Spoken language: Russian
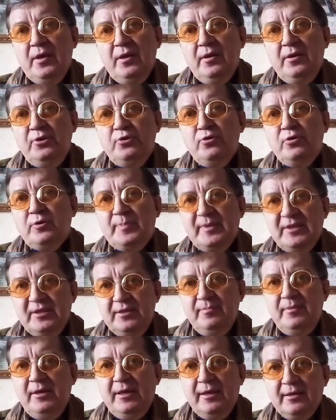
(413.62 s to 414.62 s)
идет по
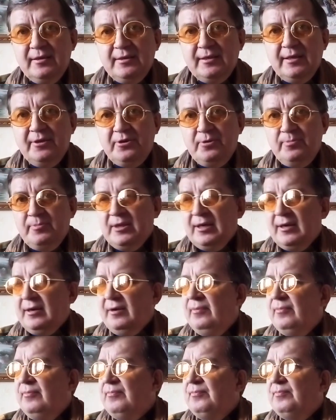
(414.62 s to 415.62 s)
земле, скажем
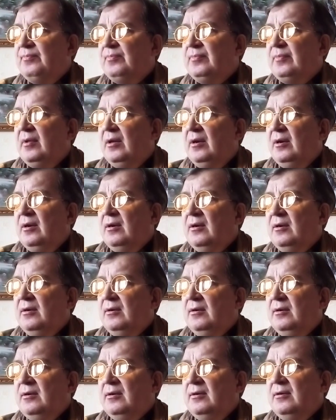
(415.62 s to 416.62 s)
так.
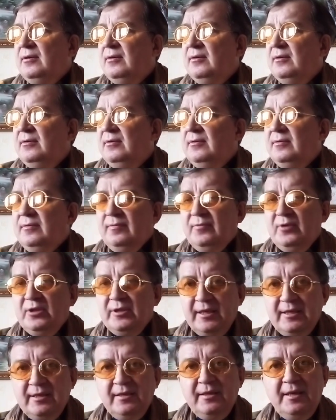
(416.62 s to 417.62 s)
А, вот
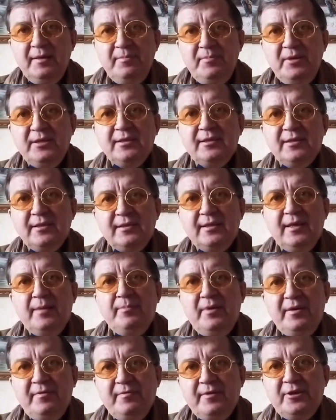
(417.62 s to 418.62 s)
эти три месяца
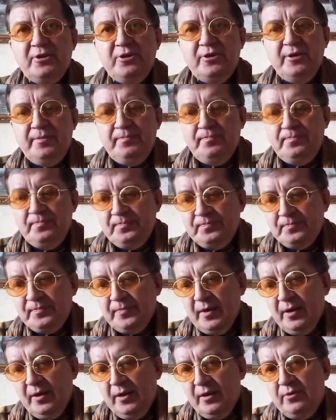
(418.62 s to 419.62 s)
самые важные.
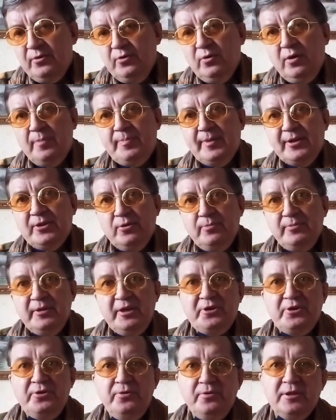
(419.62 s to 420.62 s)
Ну а потом
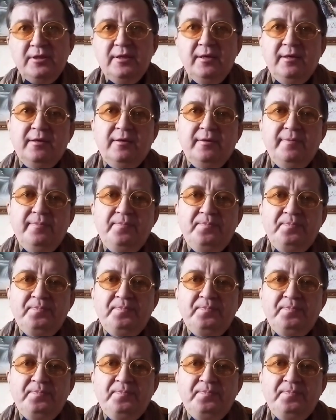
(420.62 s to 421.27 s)
начнется